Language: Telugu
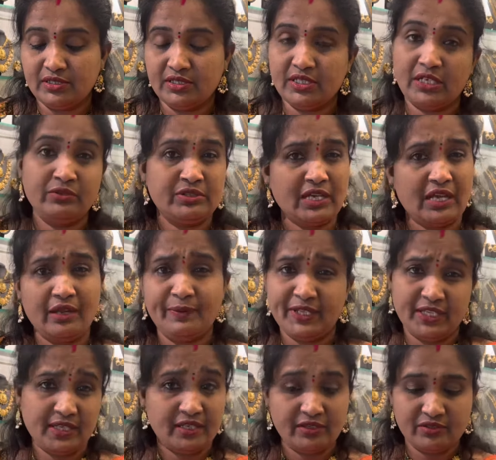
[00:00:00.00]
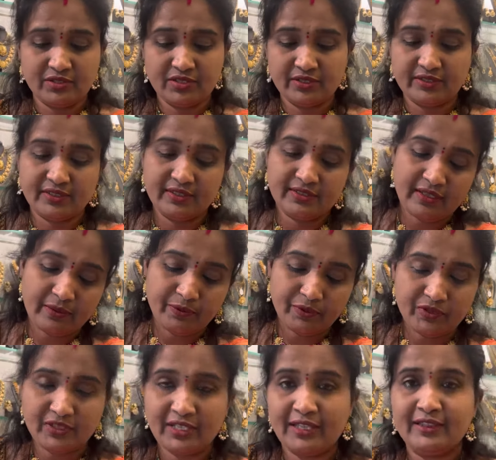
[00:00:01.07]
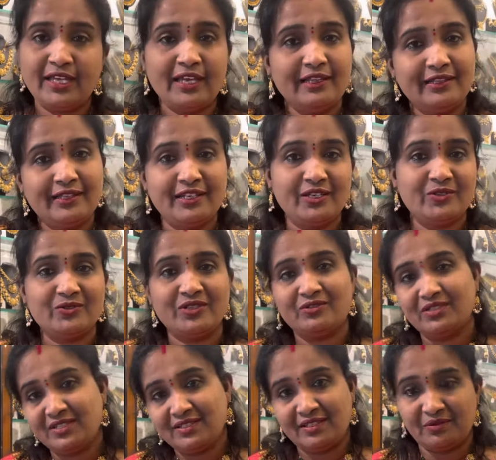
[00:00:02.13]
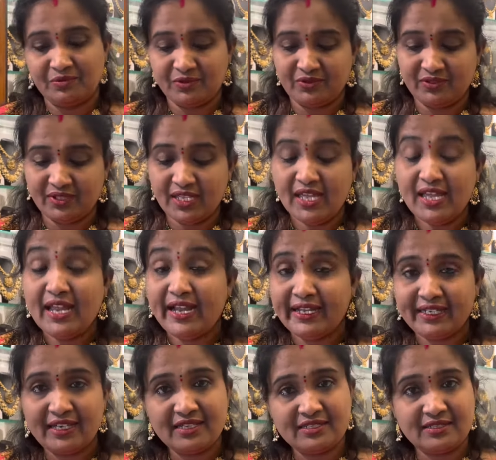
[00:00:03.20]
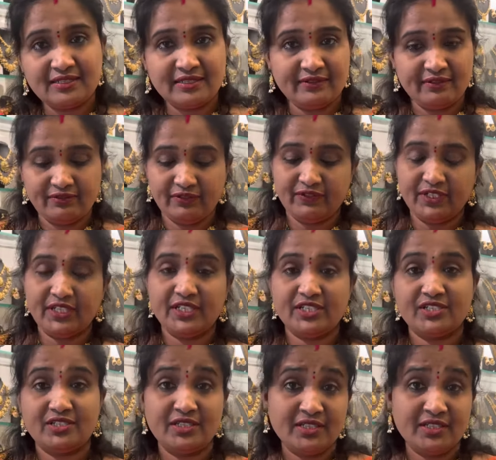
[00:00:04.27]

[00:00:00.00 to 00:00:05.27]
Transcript: చైన్ చాలా పెద్దగానే వచ్చేసింది సరిపోతుంది ఎంత హెల్దీ నెక్ ఉన్నా కూడా సరిపోతుంది అండ్ కాస్ట్ సెవెన్ ఫిఫ్టీ నచ్చితే